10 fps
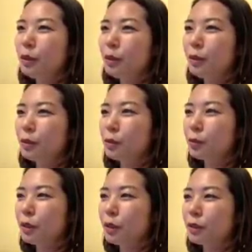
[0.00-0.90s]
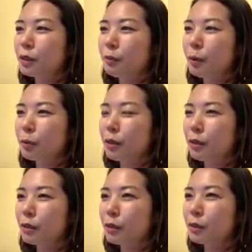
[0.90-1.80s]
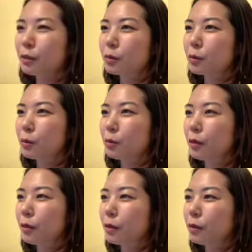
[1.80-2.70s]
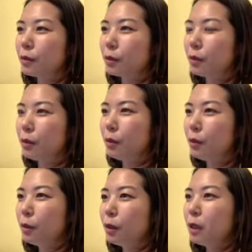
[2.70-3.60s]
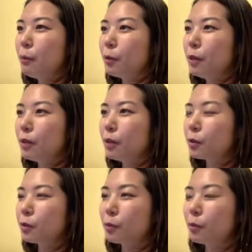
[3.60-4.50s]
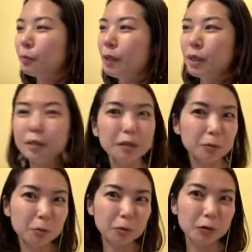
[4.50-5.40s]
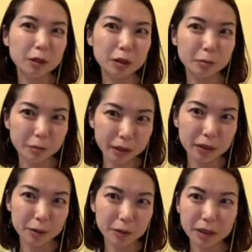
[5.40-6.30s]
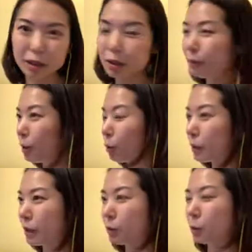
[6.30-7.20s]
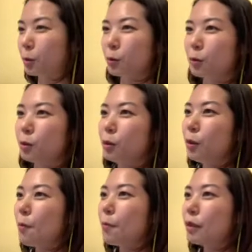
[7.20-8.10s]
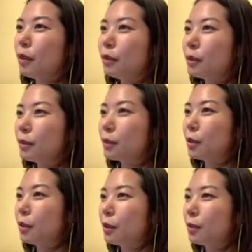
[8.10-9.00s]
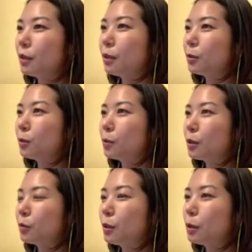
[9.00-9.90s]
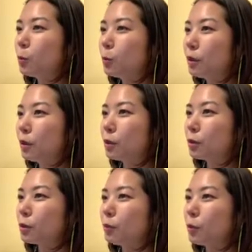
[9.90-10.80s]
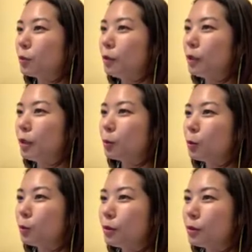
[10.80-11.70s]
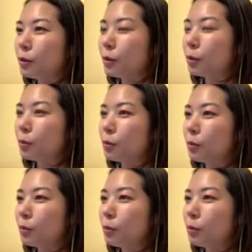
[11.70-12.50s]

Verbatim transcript: に粗大島を探検するような感じでも、なんかその右下のところにいつもね、粗大島をチェックする感じやったら出てくるけど、出てこないですもんね。どういう感じなんやろう。